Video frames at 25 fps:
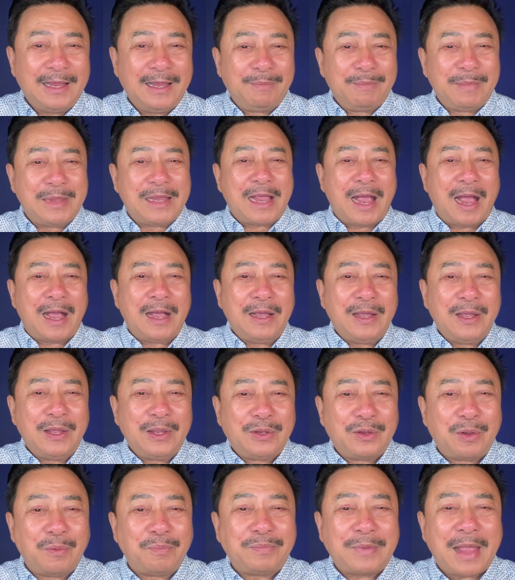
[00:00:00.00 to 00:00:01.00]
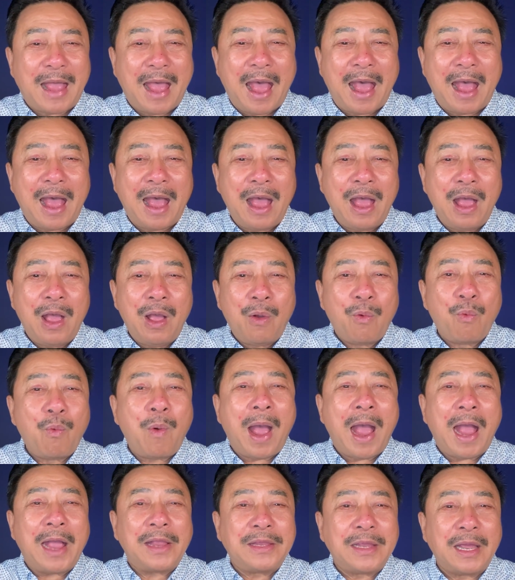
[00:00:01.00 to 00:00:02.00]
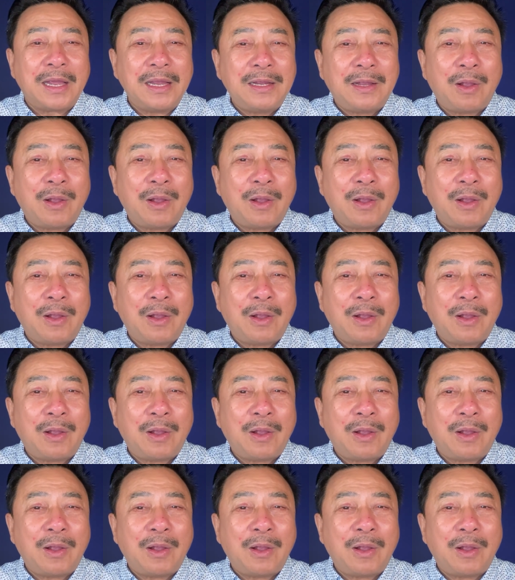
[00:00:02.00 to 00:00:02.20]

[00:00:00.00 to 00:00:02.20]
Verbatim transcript: Bây giờ chúng ta qua những